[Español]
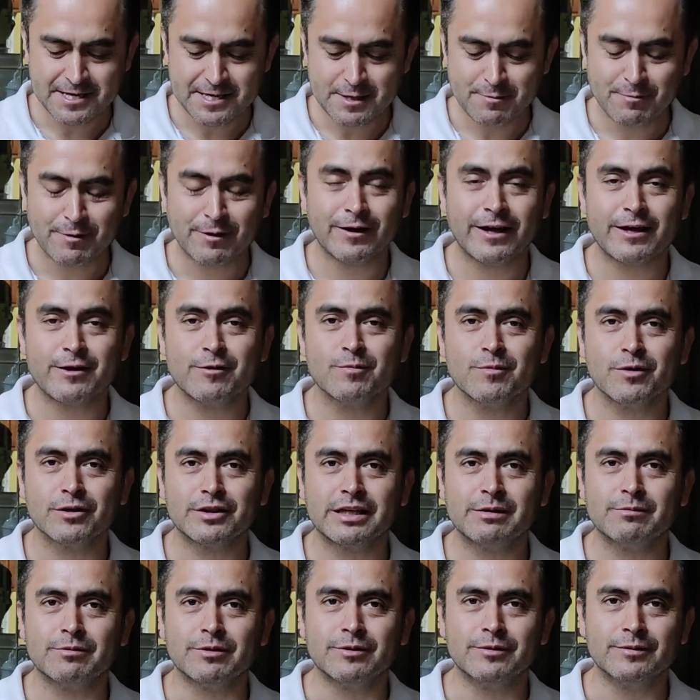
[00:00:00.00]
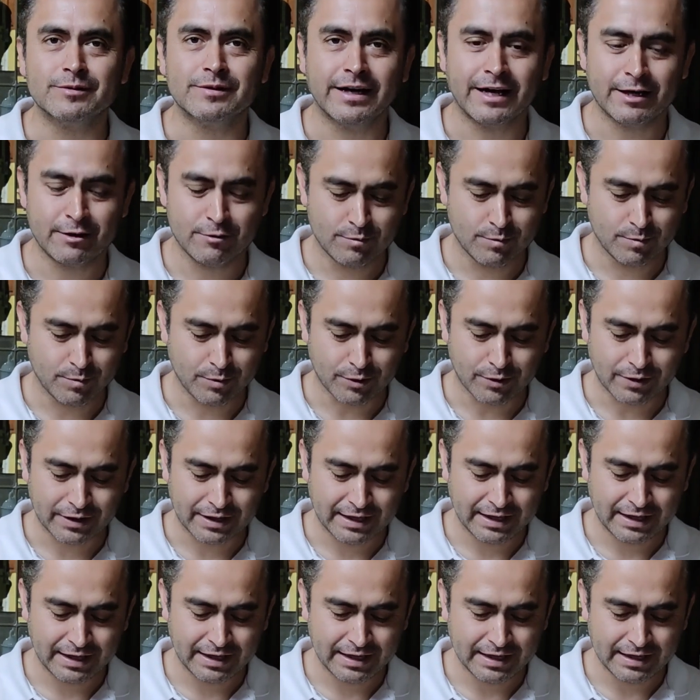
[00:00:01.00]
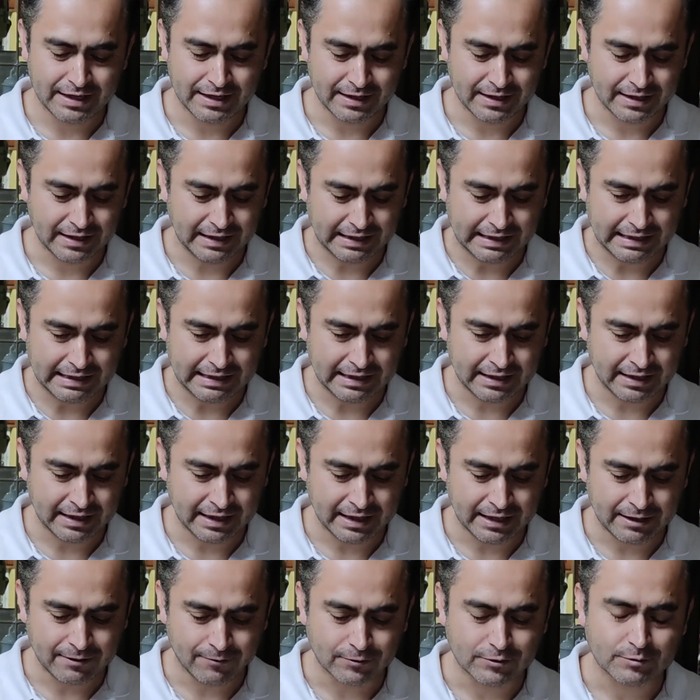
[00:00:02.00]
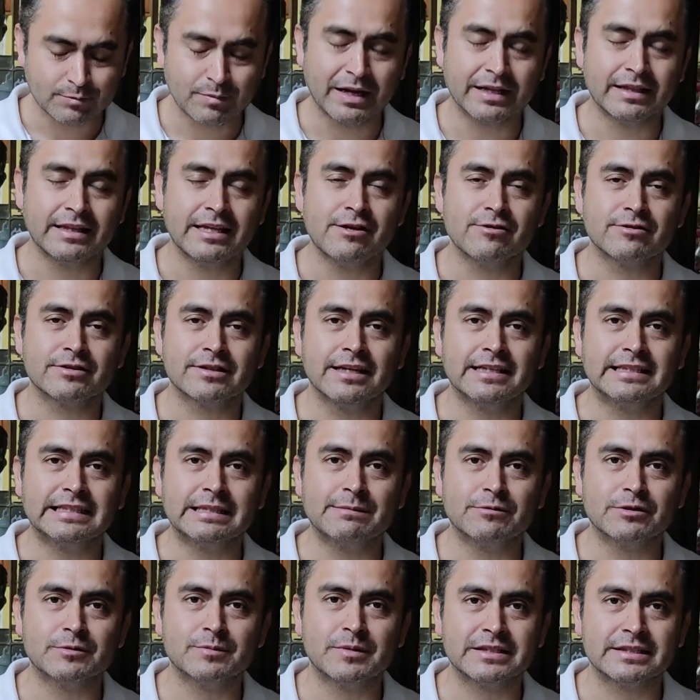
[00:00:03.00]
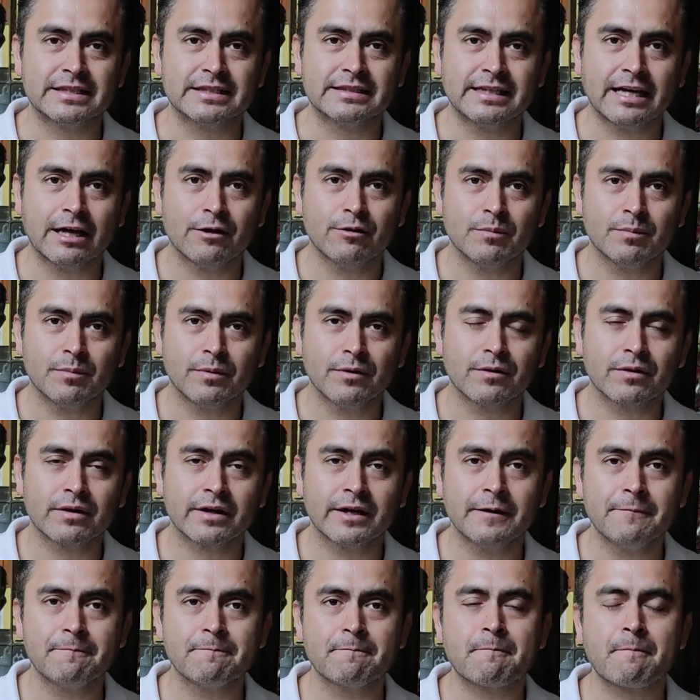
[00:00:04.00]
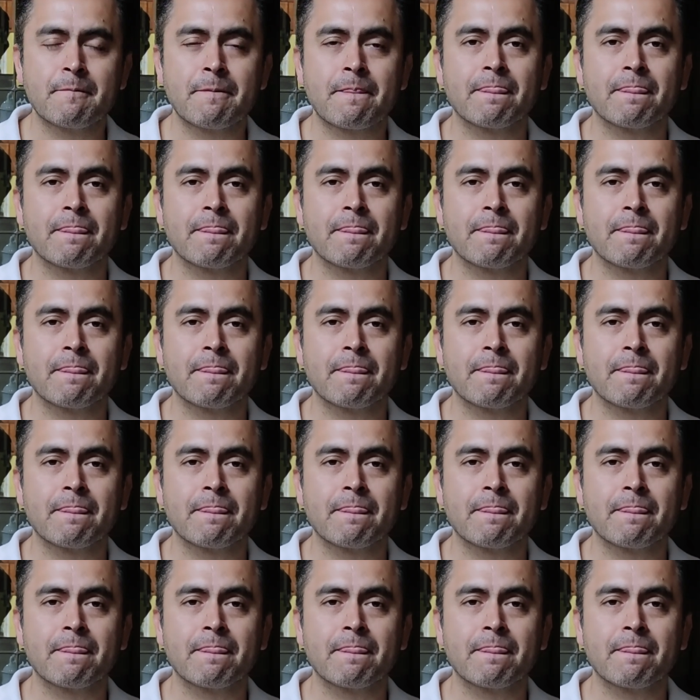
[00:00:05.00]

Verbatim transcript: Y bueno, hay un motivo, hay un porqué de los platillos que les hemos presentado. Porque,